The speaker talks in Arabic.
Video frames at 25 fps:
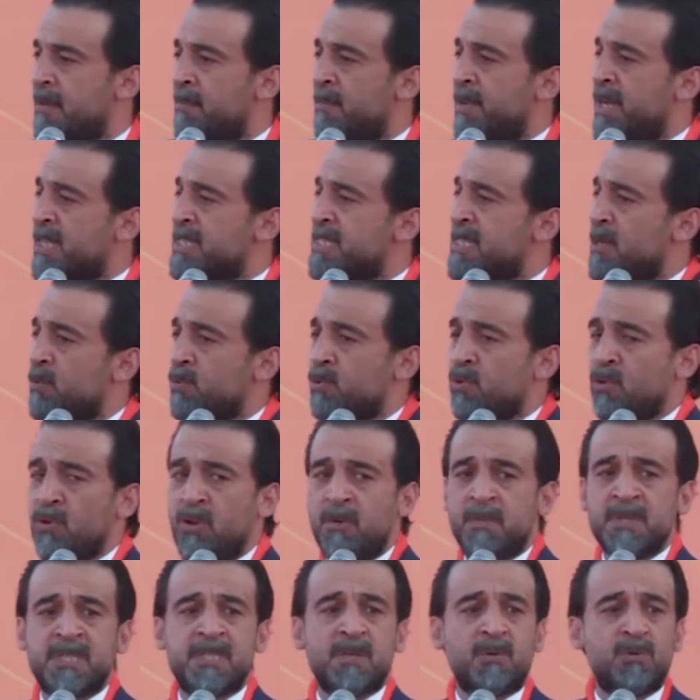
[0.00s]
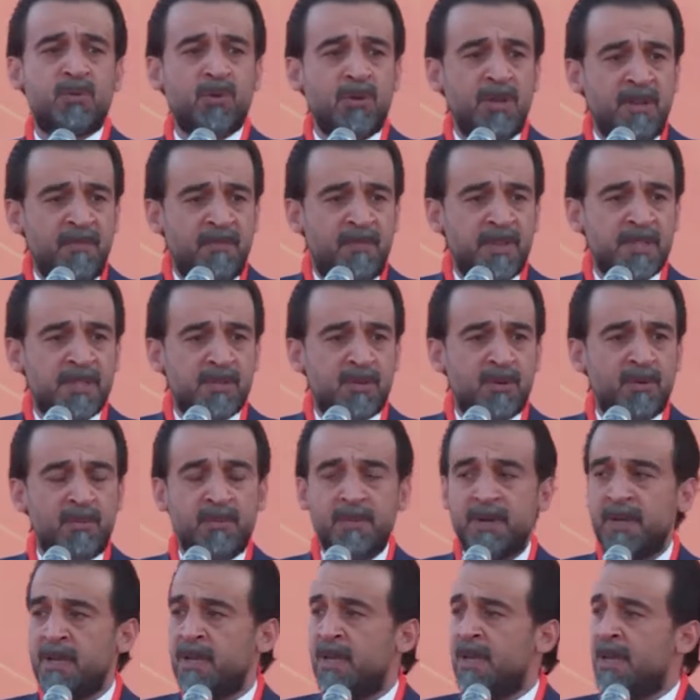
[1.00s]
من تصوتوا لهم تصوتوا لنفسكم
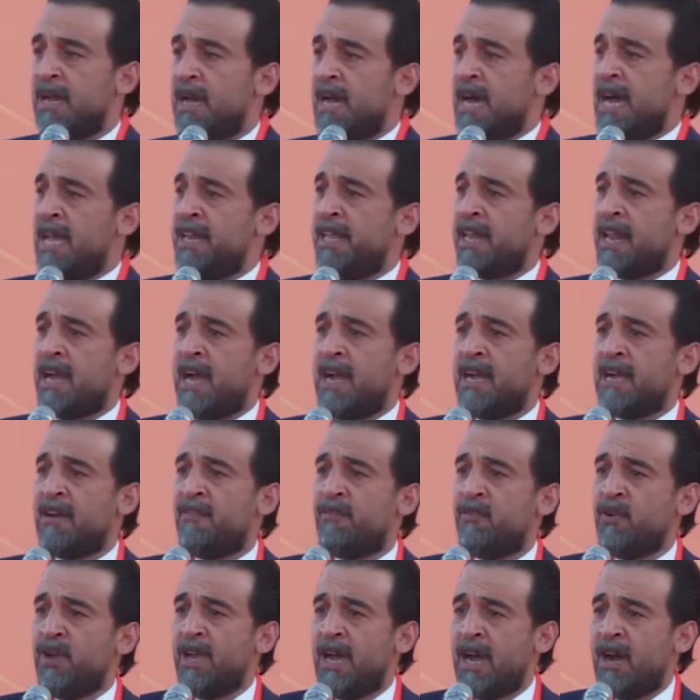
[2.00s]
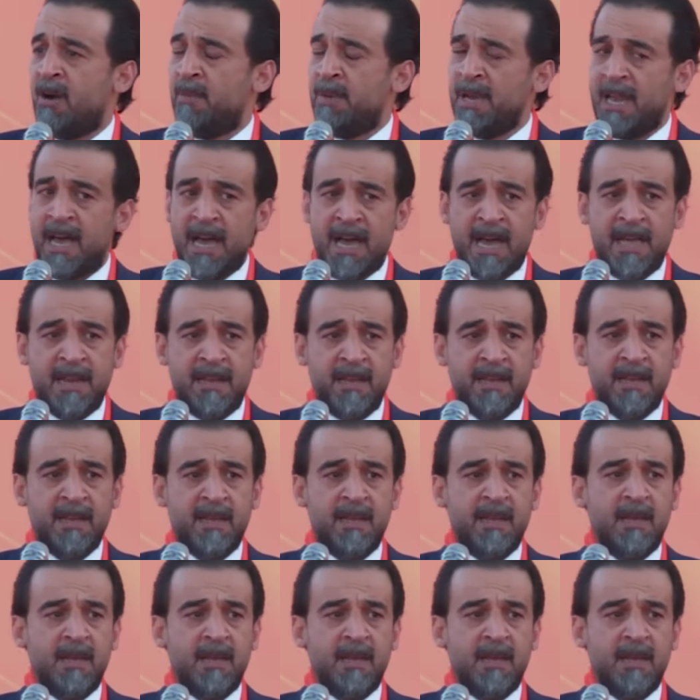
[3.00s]
أنا راح أقف وياهم الآن